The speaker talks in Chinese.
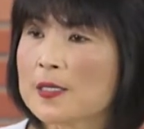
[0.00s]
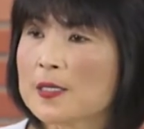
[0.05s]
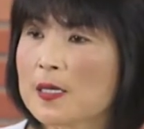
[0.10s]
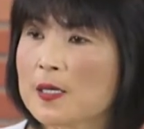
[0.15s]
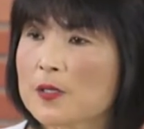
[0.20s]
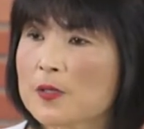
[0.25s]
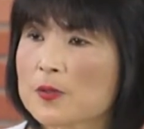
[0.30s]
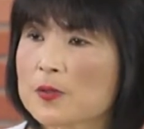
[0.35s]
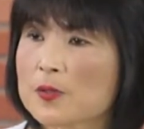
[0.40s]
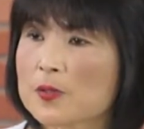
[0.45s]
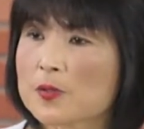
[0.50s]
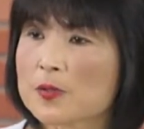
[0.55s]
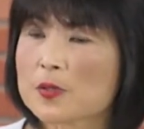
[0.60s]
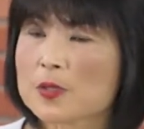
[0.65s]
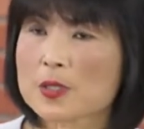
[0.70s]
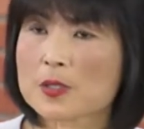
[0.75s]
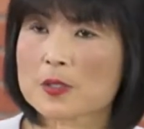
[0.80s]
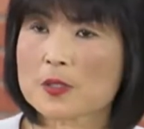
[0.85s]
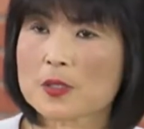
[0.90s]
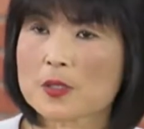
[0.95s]
然后就
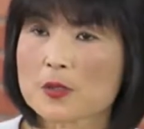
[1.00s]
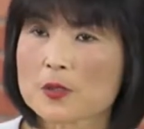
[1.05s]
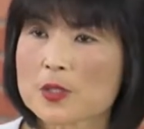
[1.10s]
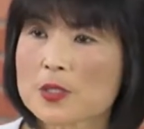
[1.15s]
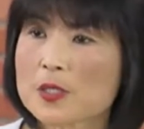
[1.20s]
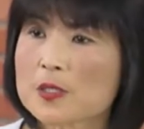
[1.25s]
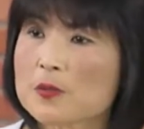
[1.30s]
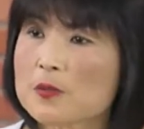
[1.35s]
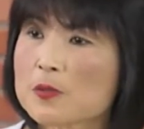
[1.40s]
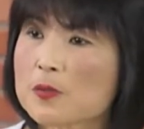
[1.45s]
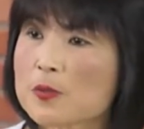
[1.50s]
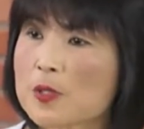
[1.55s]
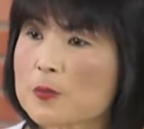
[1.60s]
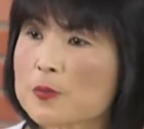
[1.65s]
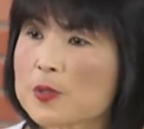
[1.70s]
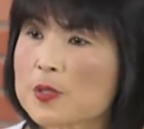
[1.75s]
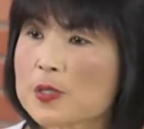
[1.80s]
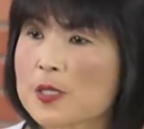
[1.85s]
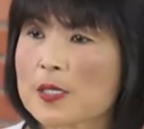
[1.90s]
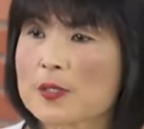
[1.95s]
是有些人睡
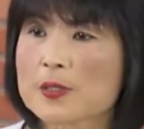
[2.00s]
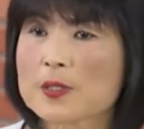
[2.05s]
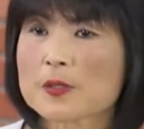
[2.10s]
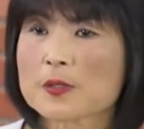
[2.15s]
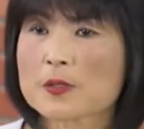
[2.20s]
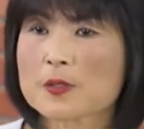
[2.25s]
不着，那